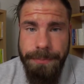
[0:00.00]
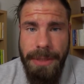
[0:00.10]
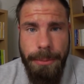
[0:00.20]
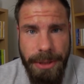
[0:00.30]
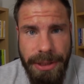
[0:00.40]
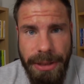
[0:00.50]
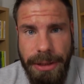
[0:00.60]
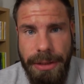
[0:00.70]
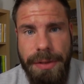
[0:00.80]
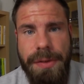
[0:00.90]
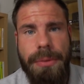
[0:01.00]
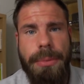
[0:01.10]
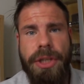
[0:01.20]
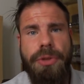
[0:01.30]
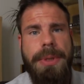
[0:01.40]
im Internet, zum
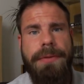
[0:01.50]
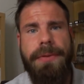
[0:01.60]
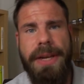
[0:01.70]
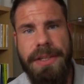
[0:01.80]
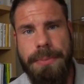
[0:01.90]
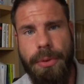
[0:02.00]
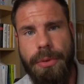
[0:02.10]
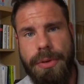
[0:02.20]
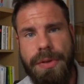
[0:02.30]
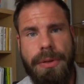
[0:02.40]
Beispiel Facebook,